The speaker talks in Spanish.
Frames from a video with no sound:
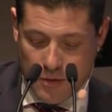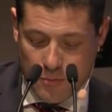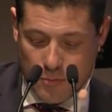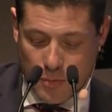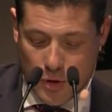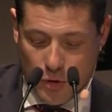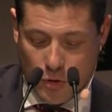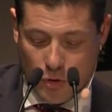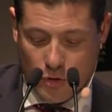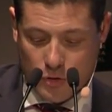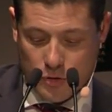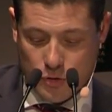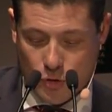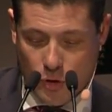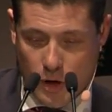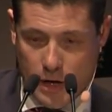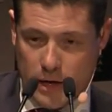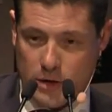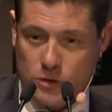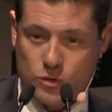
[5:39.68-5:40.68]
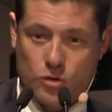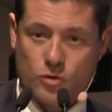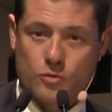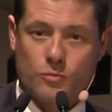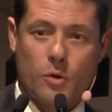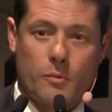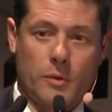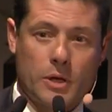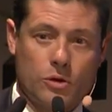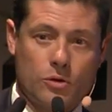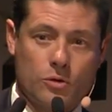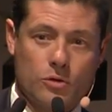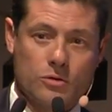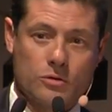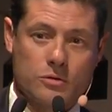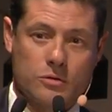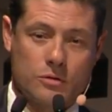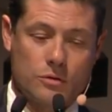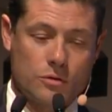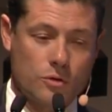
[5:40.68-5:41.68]
pero yo ahora en estos
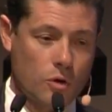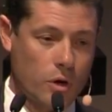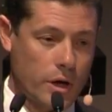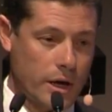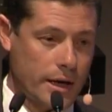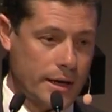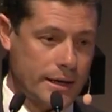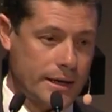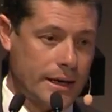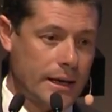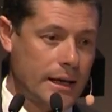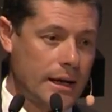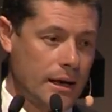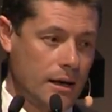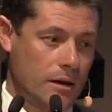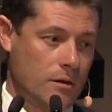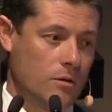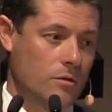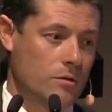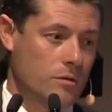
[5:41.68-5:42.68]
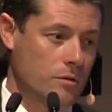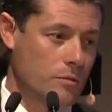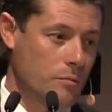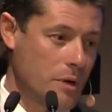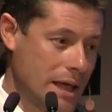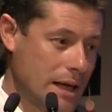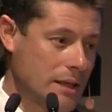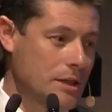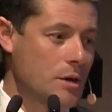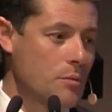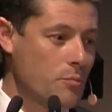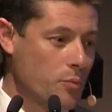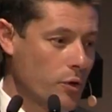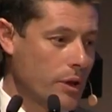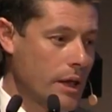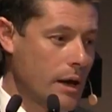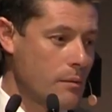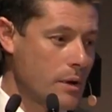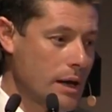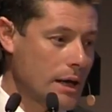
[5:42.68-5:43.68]
momentos no querría o no me da tiempo
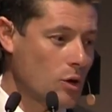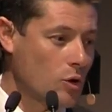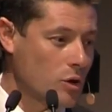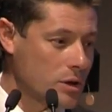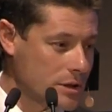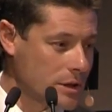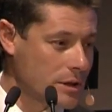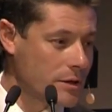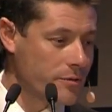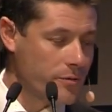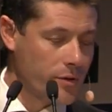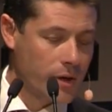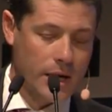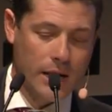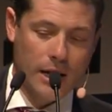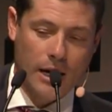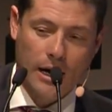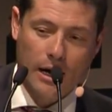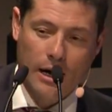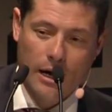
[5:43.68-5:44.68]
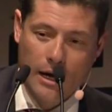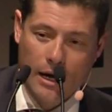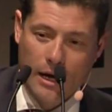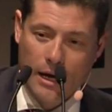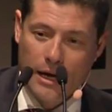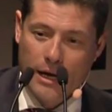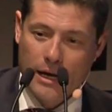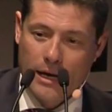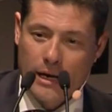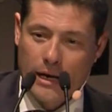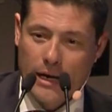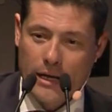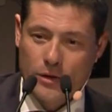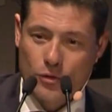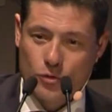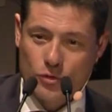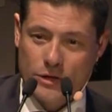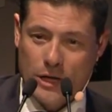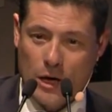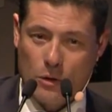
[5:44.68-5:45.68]
de hablar lo que significa la
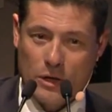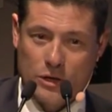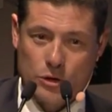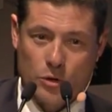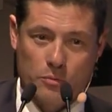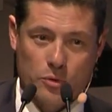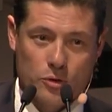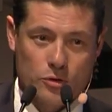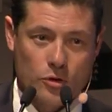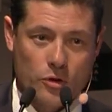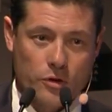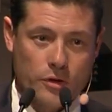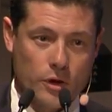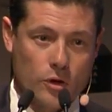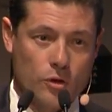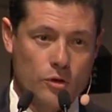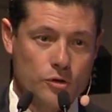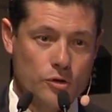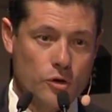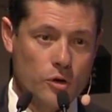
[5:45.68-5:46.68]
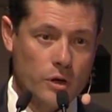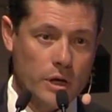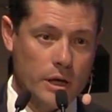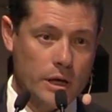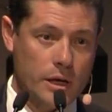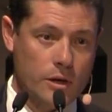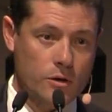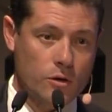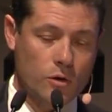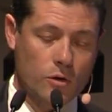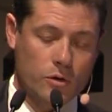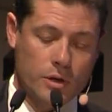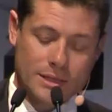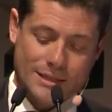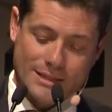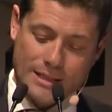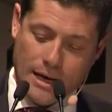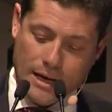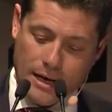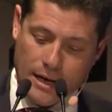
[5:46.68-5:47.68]
industria 4.0. Yo lo que quiero
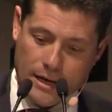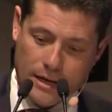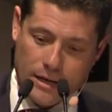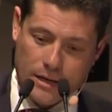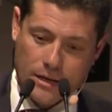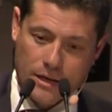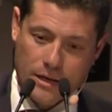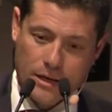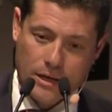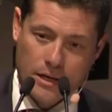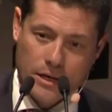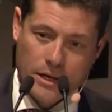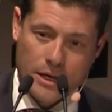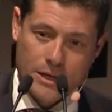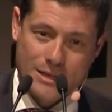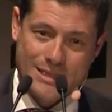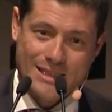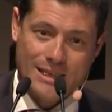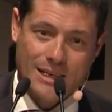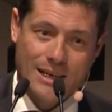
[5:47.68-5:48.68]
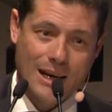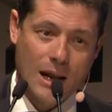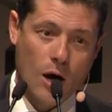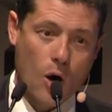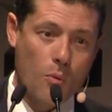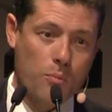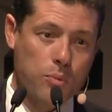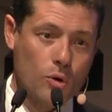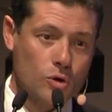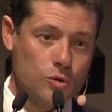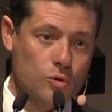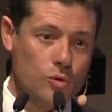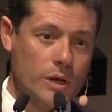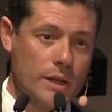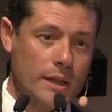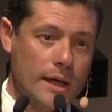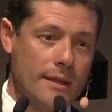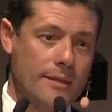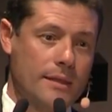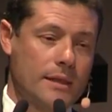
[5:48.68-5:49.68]
destacar es la
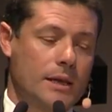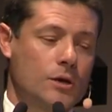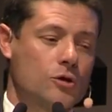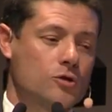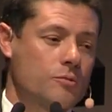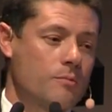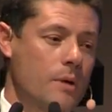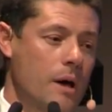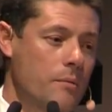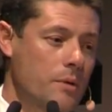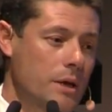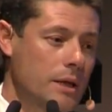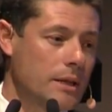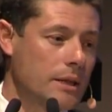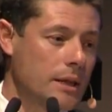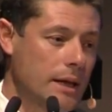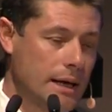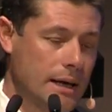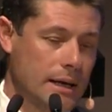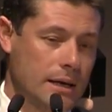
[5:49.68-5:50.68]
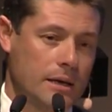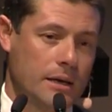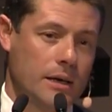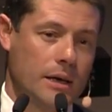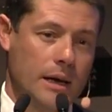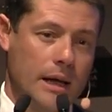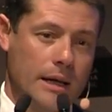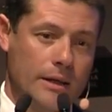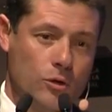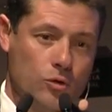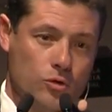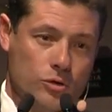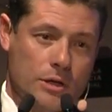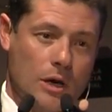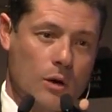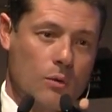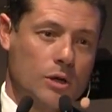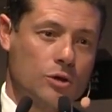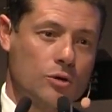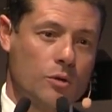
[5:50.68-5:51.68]
oportunidad que nos va a brindar la
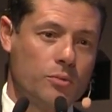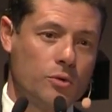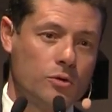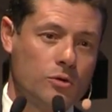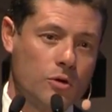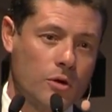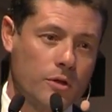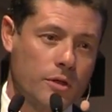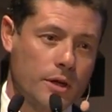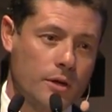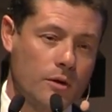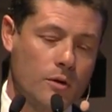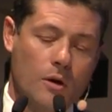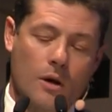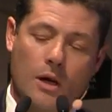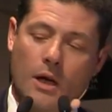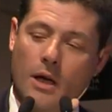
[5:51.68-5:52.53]
industria 4.0